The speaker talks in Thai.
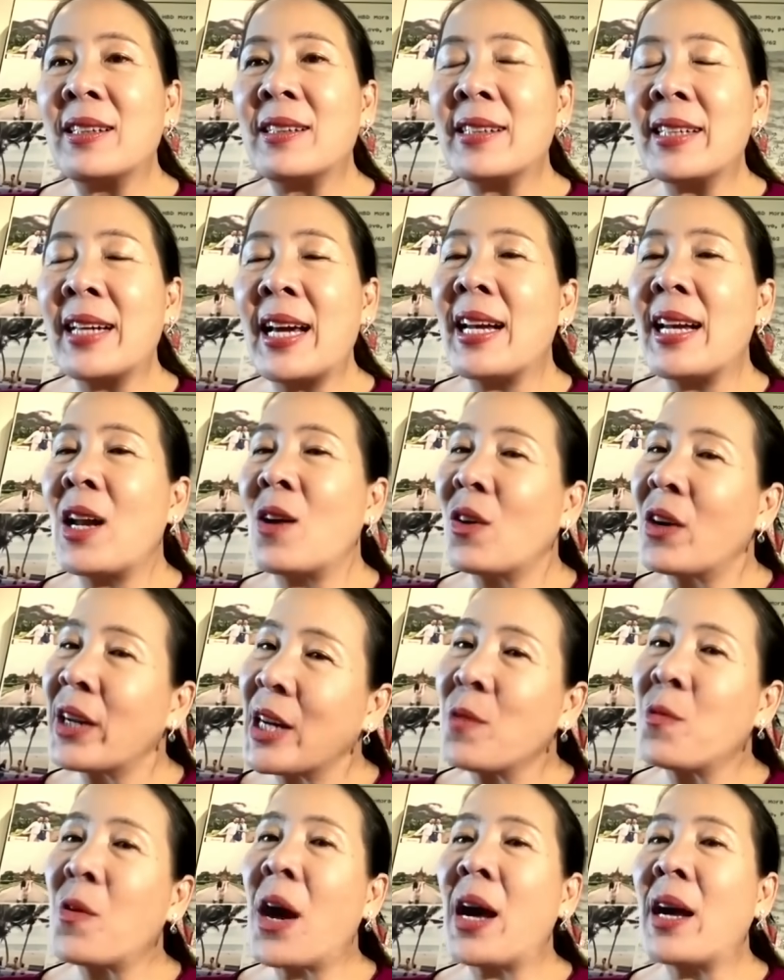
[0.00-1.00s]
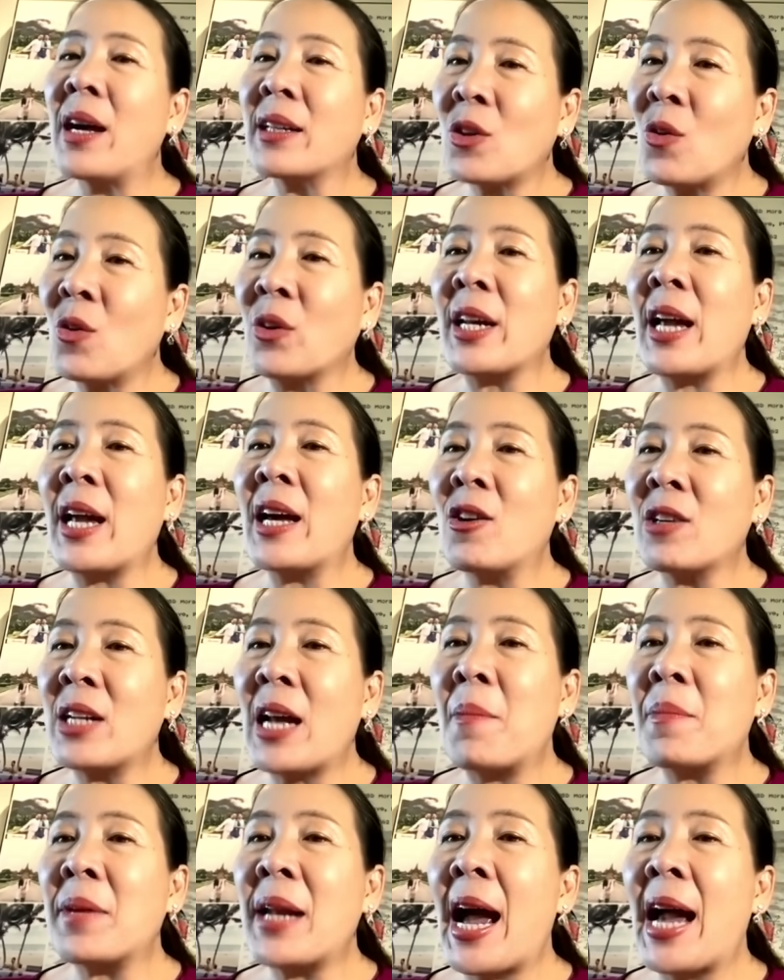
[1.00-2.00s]
เนี่ย เราก็คิดว่าตรงเนี้ยเรา
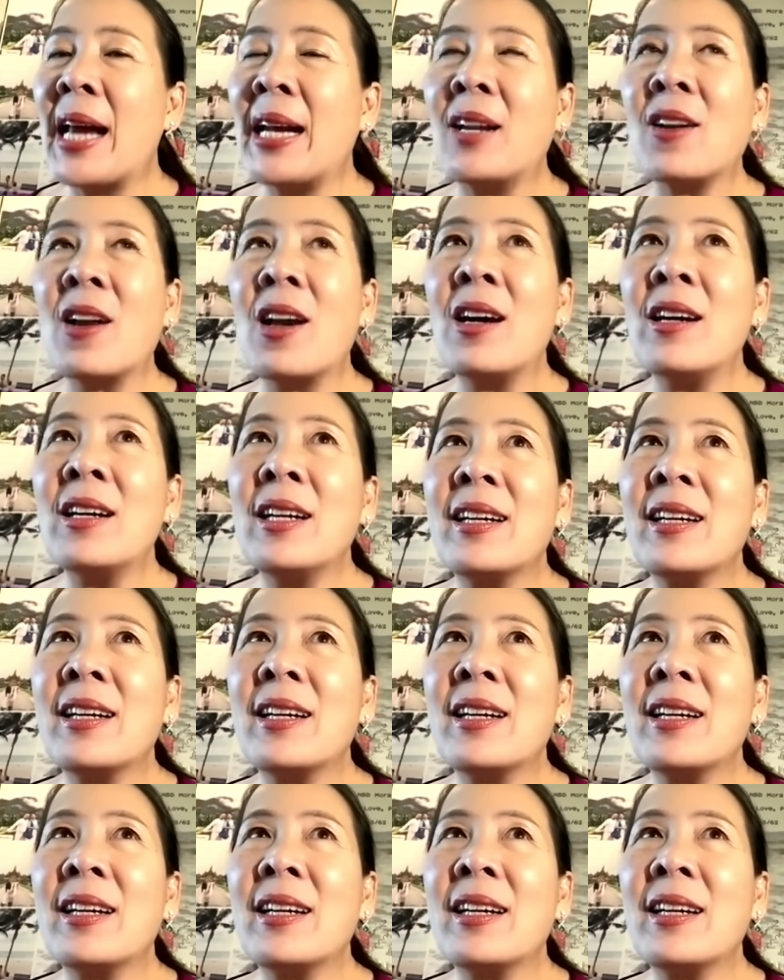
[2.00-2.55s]
ทำได้แล้วก็